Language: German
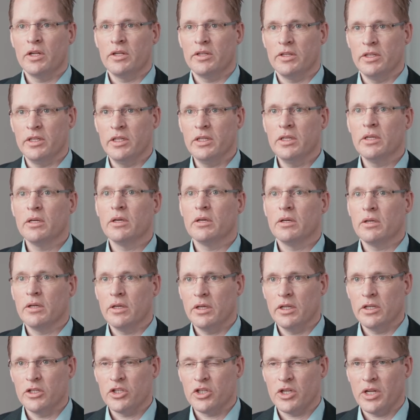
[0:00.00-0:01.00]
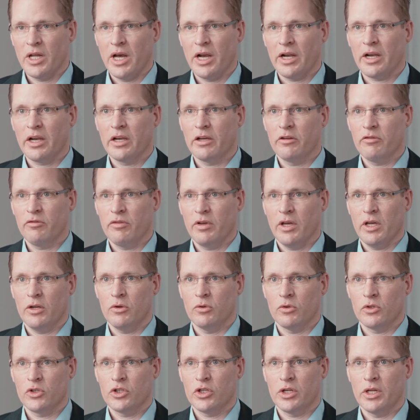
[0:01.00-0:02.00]
die in starker
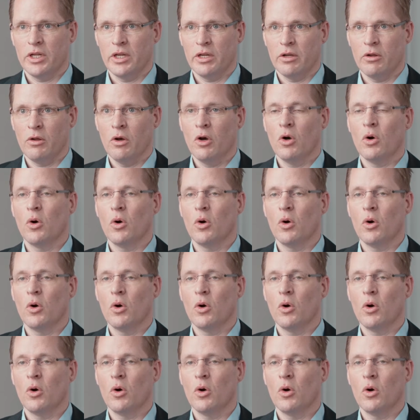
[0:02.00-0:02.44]
Gefährdung stehen.